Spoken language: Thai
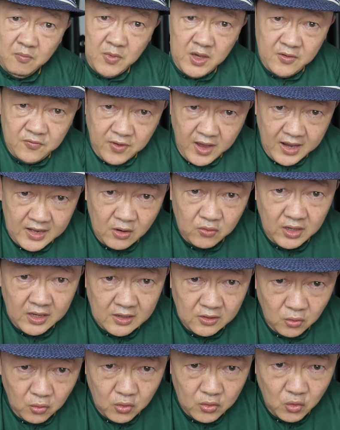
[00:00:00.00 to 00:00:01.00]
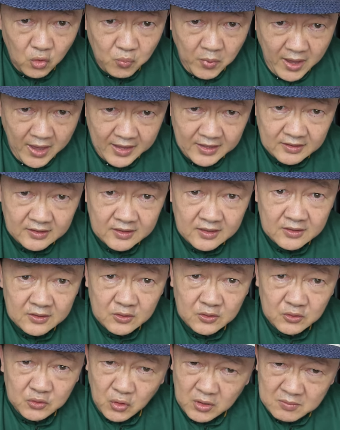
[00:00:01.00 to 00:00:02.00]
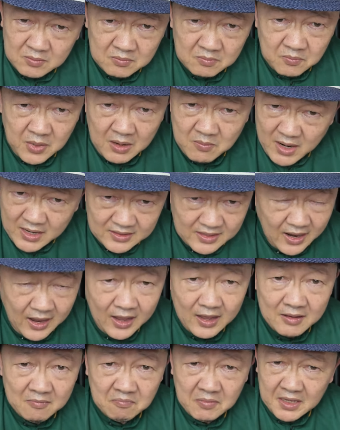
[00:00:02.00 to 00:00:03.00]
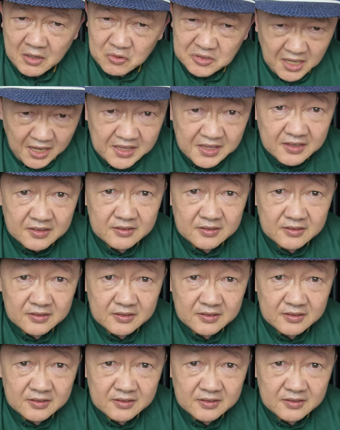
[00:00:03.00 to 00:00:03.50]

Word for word: มีแฟนแล้วกินหรูอยู่แพง จนพระมันดาไม่เข้าใจ